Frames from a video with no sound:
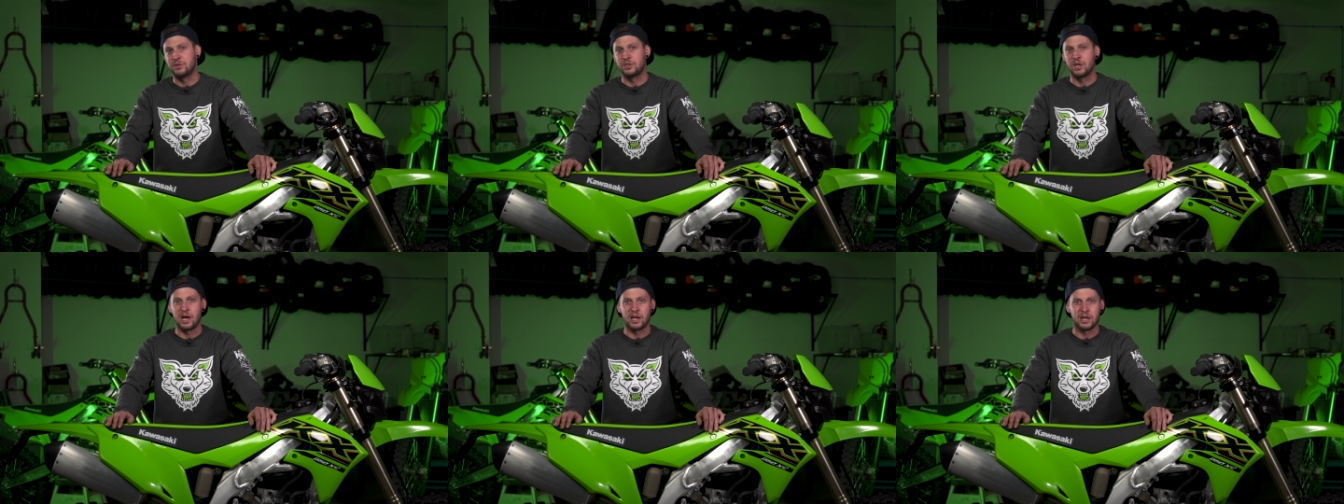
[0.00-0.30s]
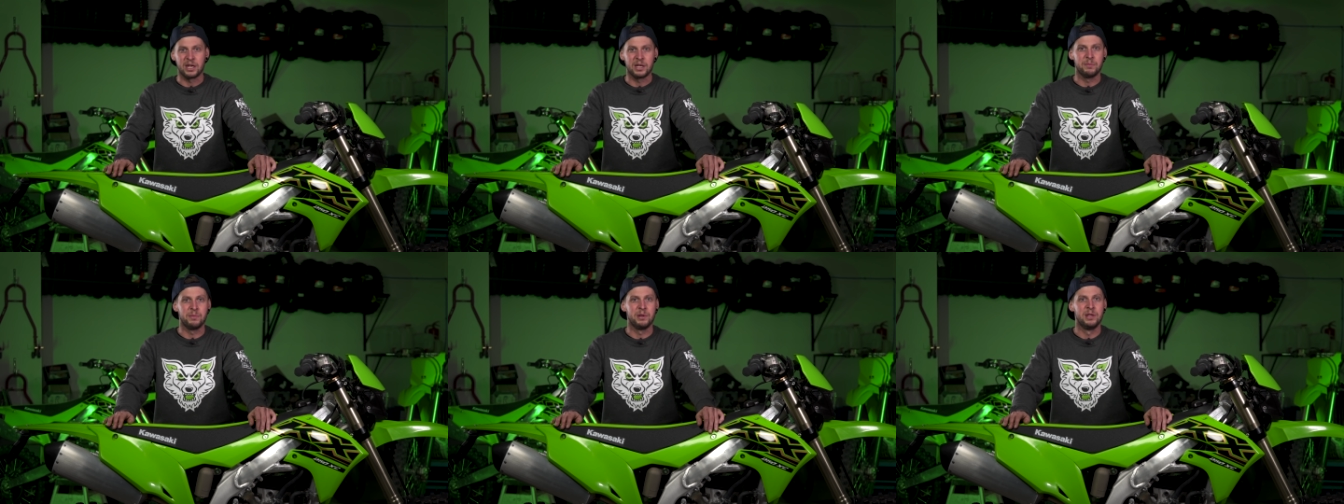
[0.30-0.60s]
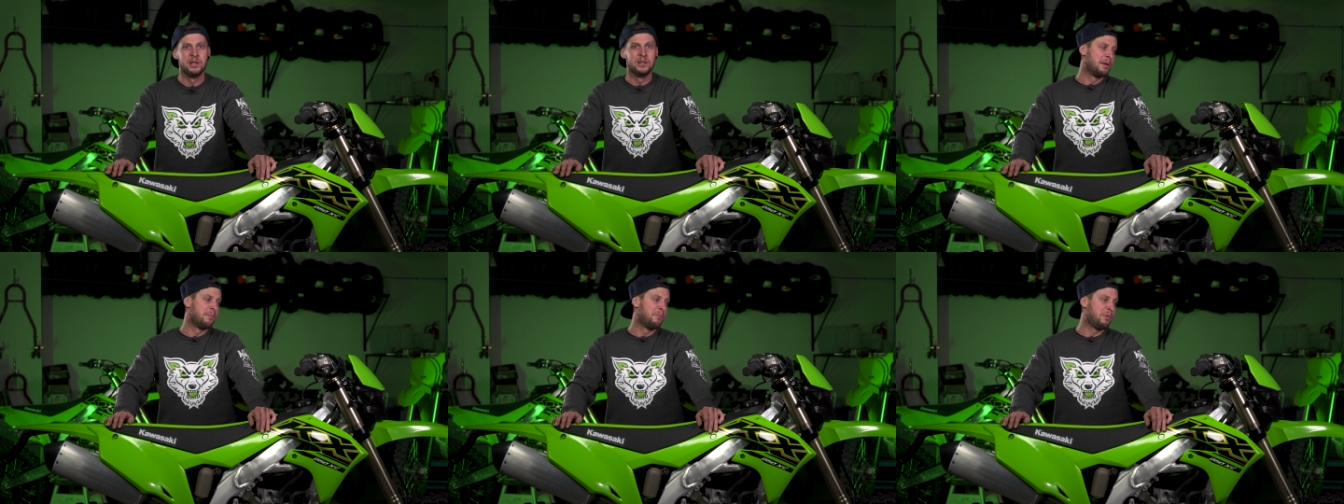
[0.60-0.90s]
szarym.
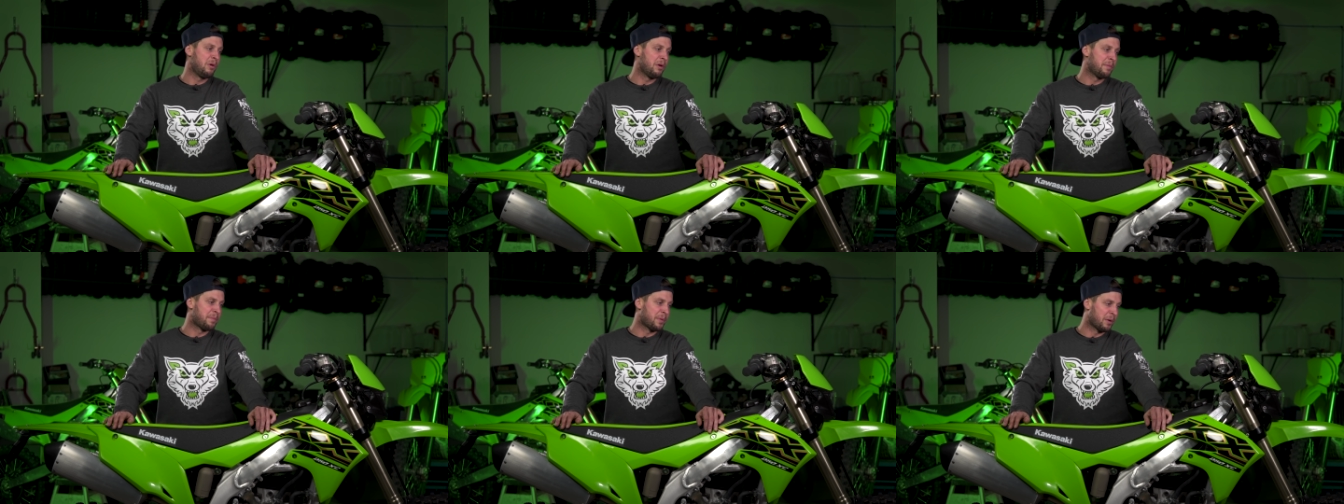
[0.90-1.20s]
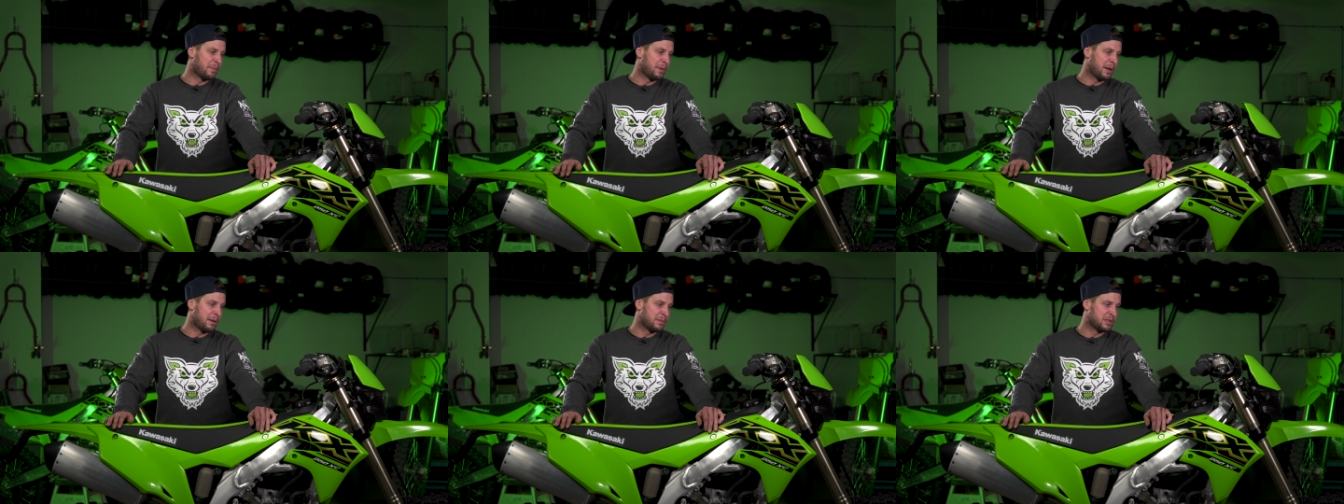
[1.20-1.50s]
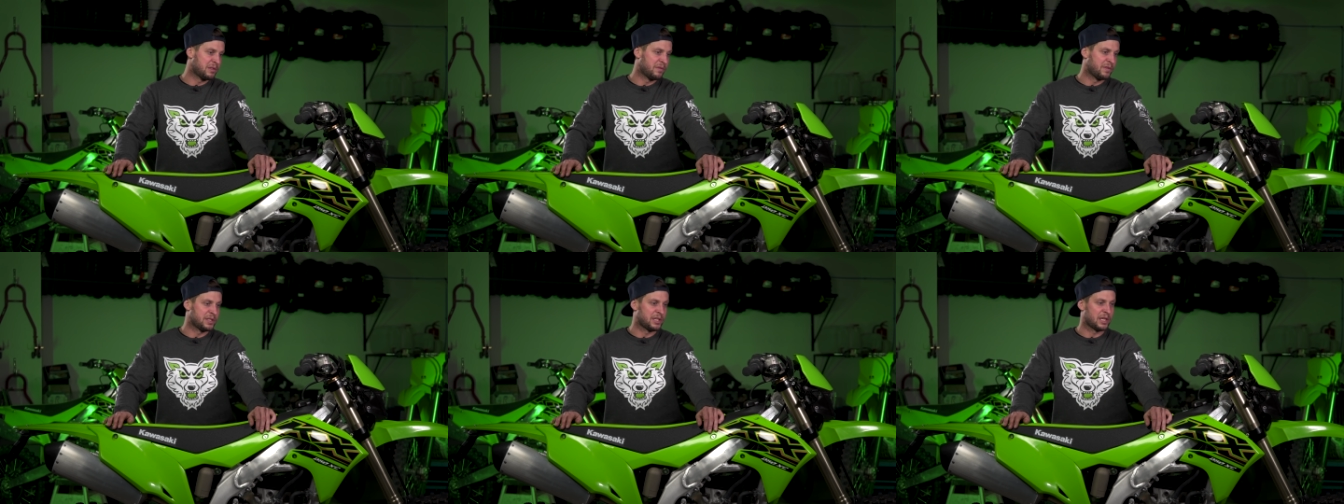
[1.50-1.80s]
Były
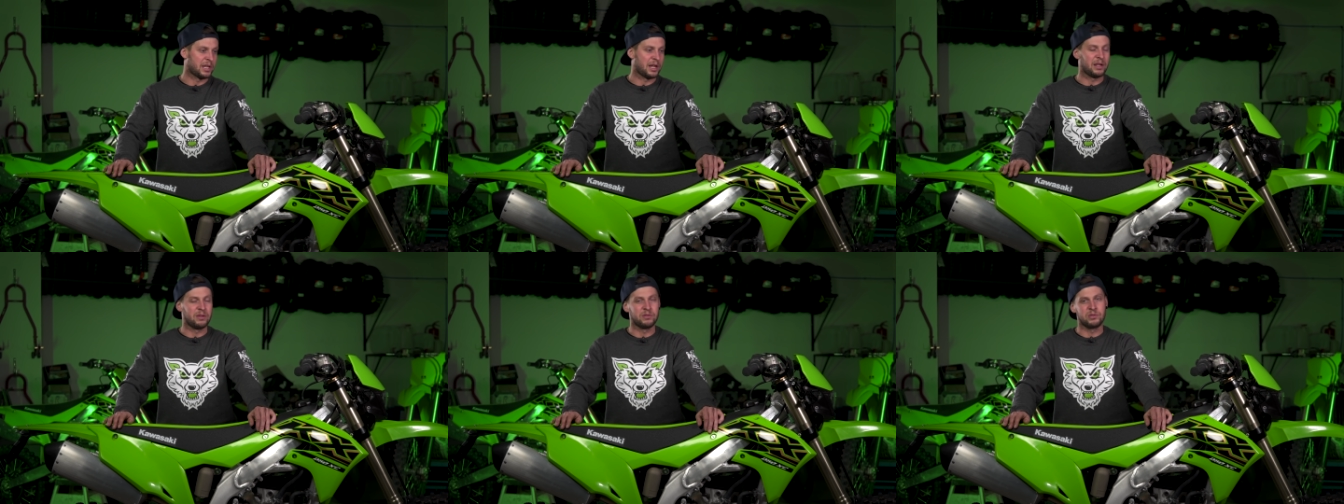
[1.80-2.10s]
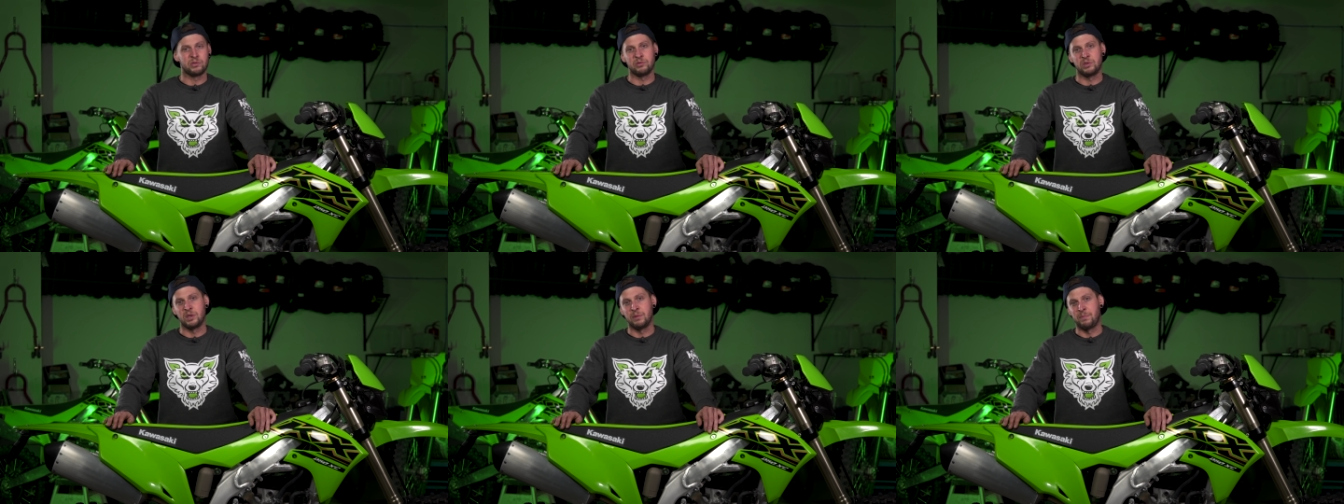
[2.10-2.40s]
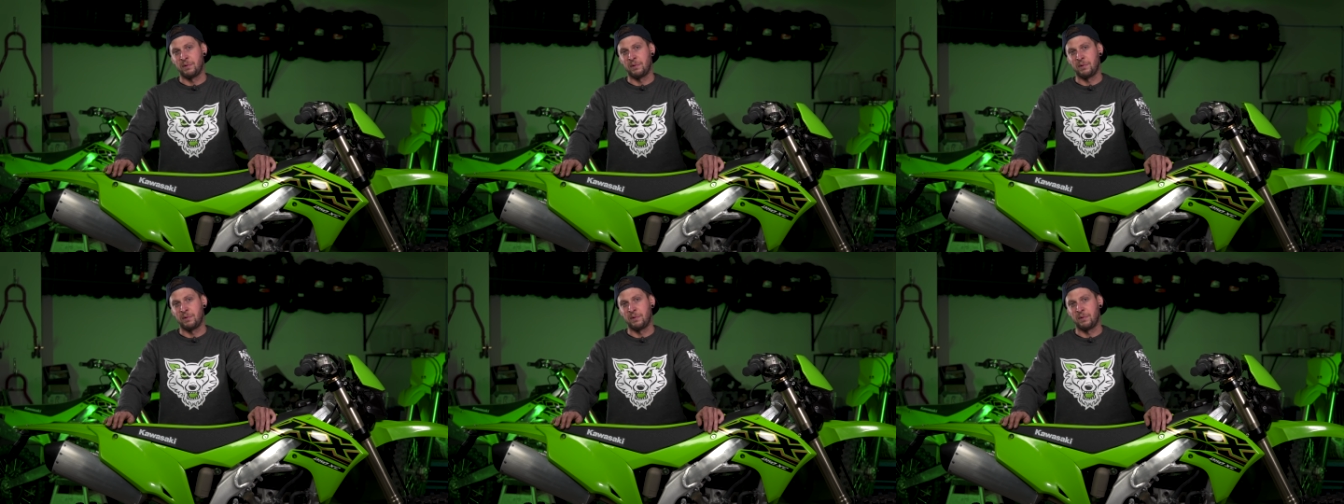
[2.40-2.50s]
problemy z wycierającą się